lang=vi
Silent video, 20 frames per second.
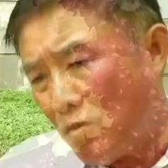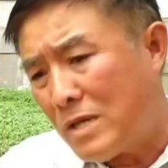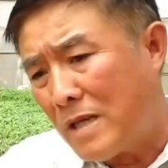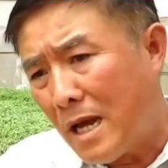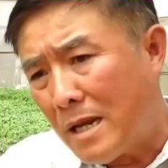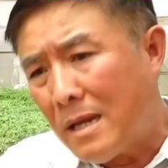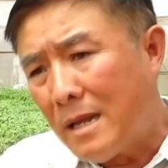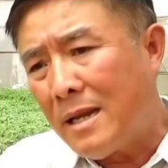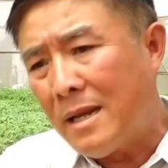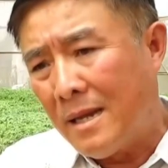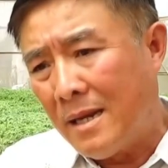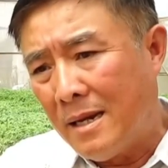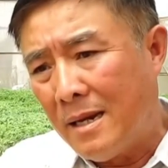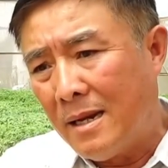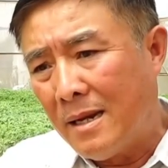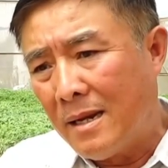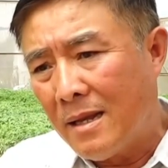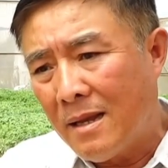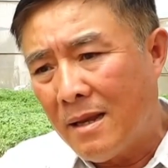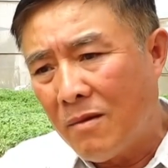Dân ấy,
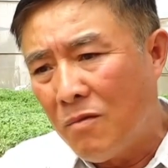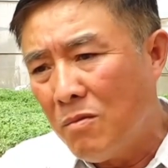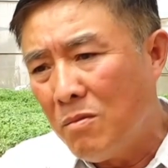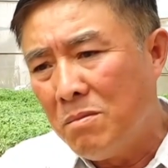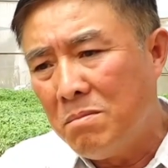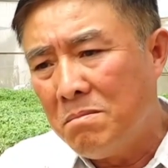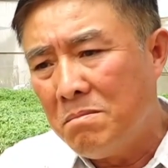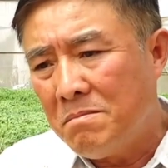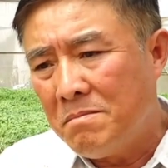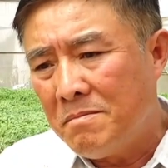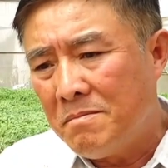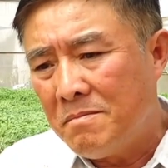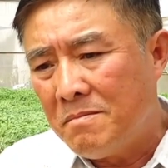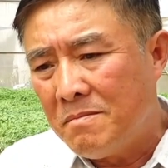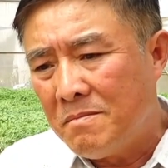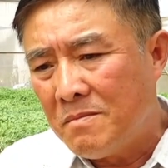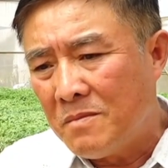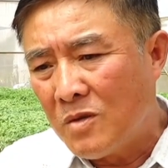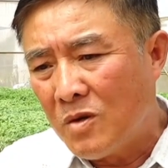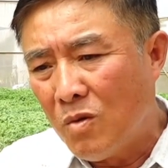là người ta cũng
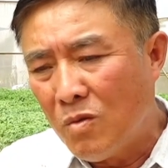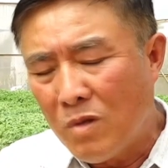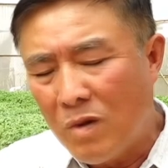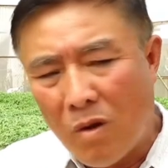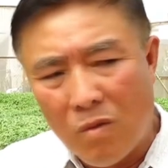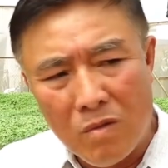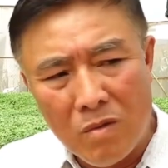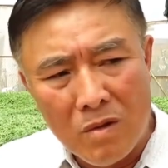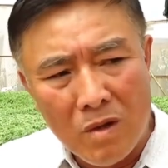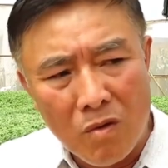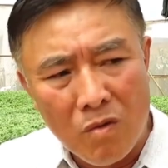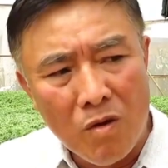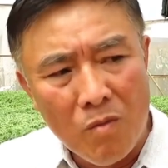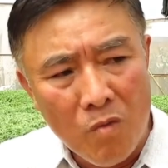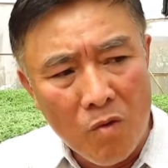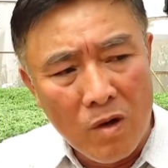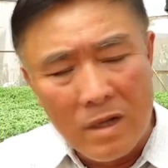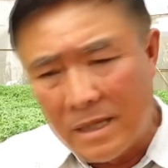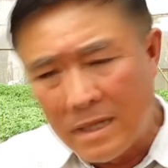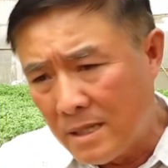không có
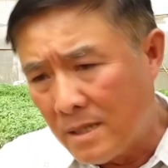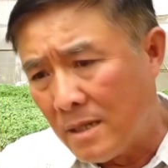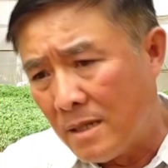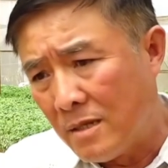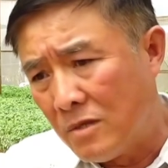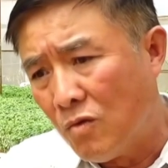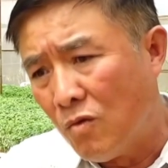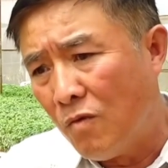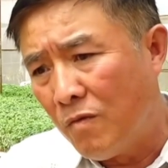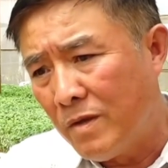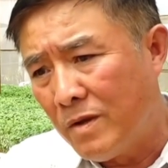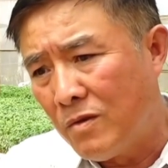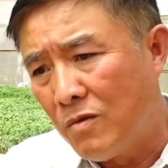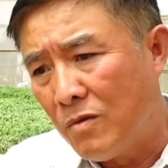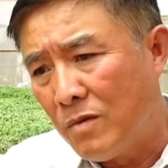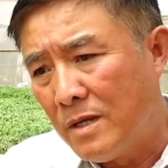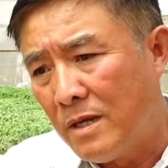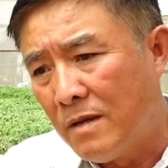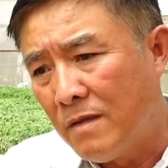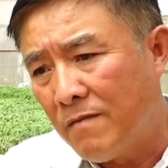muốn sử dụng ví dụ
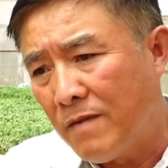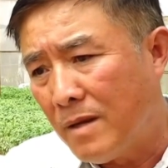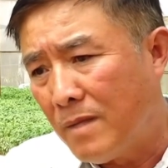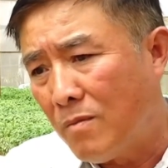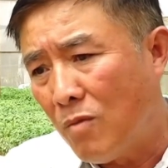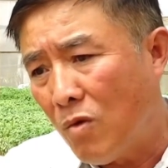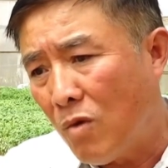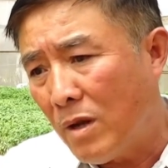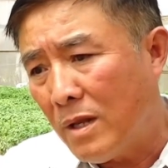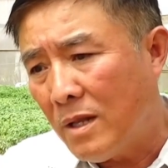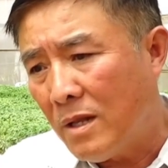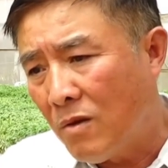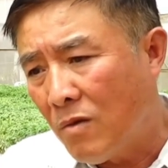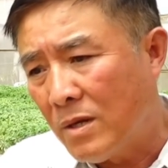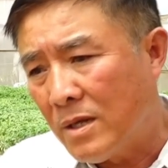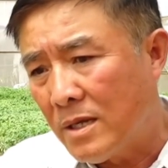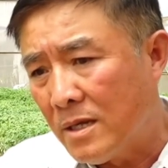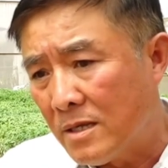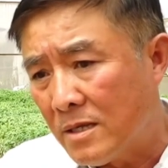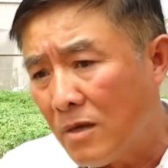như phân bón,
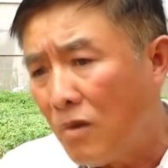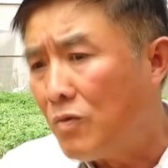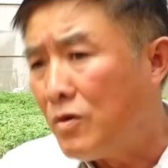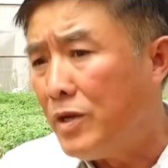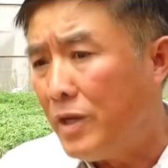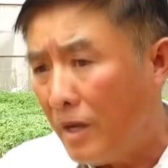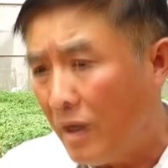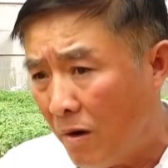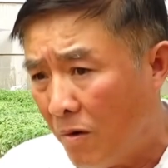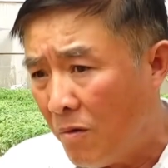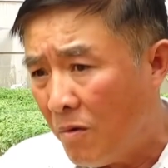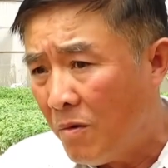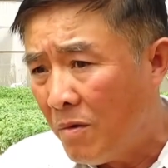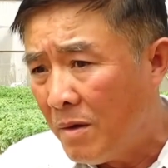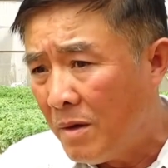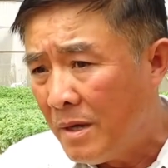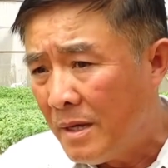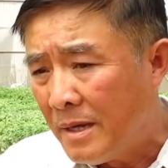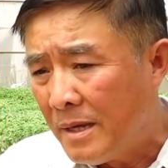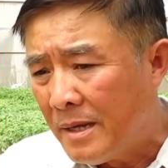thuốc trừ sâu nhiều.
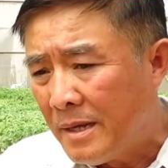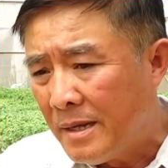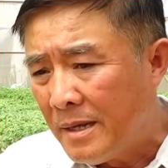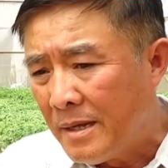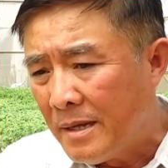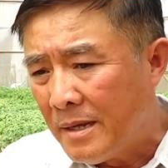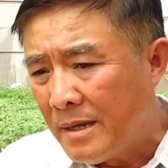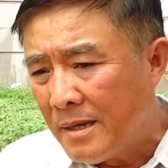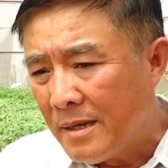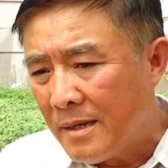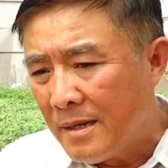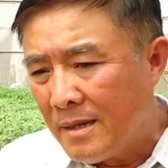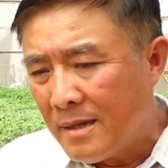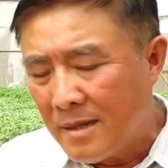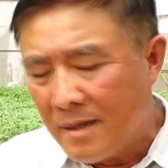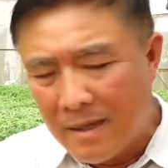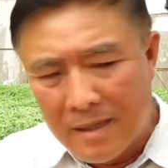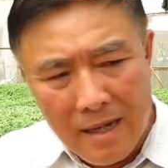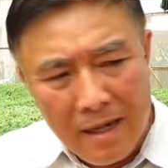Thứ